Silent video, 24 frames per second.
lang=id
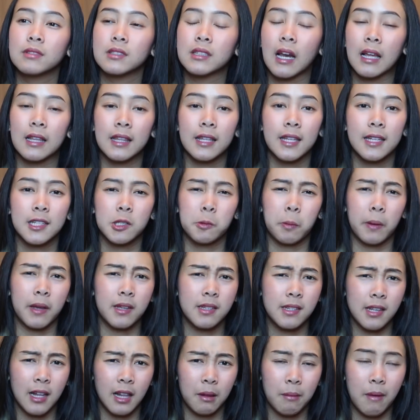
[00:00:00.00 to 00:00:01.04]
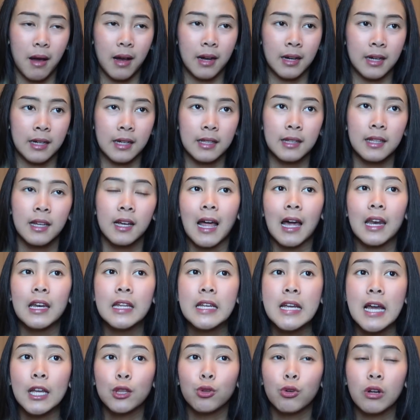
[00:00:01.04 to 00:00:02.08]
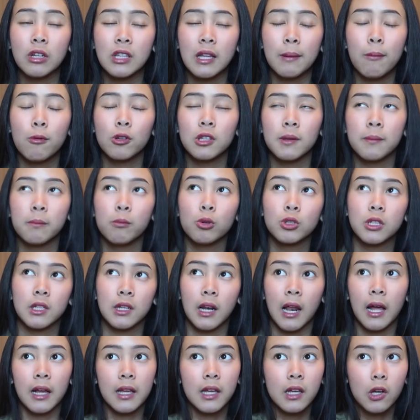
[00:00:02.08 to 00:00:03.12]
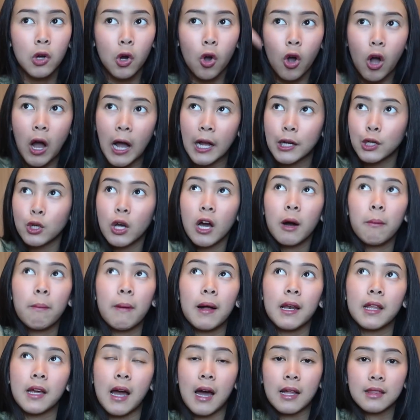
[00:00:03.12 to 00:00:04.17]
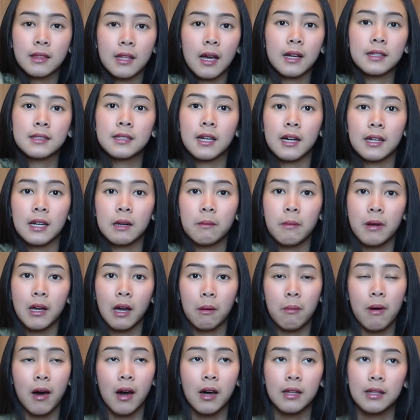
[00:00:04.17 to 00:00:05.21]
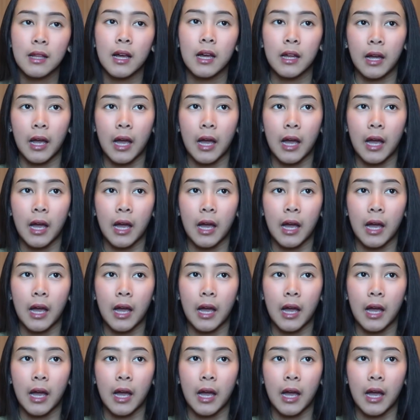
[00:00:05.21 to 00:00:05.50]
nothing special banget tadinya tuh kita mau tembusin lagi ke Hokkaido yang paling atas karena banyak banget